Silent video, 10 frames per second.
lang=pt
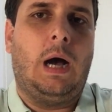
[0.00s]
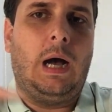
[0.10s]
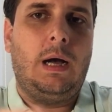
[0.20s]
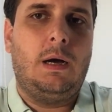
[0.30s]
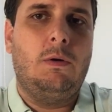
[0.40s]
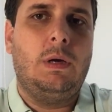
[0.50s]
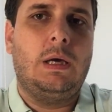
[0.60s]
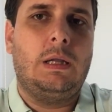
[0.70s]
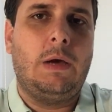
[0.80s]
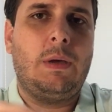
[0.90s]
a,
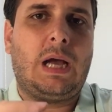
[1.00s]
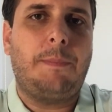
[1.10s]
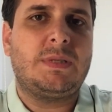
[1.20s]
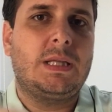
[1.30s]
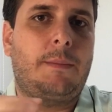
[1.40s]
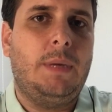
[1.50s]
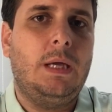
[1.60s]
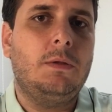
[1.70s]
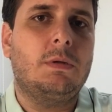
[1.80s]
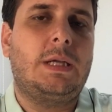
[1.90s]
né, o
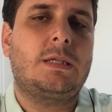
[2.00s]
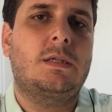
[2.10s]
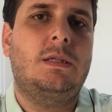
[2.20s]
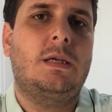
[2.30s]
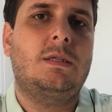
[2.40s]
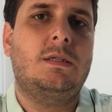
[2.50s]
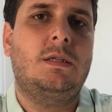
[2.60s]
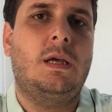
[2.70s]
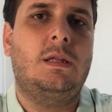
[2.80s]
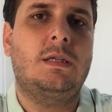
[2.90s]
encapsidamento dessas, desses,
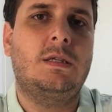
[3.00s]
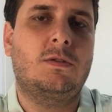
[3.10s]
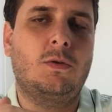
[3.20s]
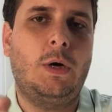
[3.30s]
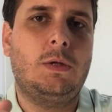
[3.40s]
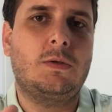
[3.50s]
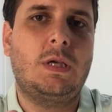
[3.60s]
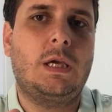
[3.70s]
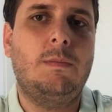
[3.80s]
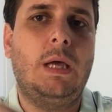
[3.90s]
desses oito
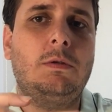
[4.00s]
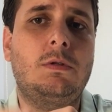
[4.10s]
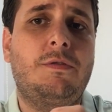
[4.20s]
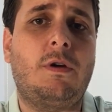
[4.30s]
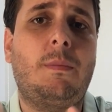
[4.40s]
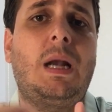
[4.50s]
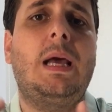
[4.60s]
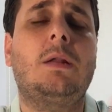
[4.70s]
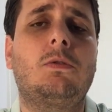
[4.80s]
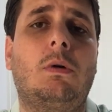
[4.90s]
segmentos de forma
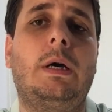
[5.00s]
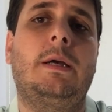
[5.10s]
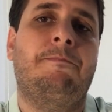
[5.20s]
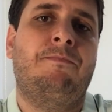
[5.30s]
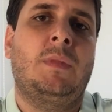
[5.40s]
aleatória.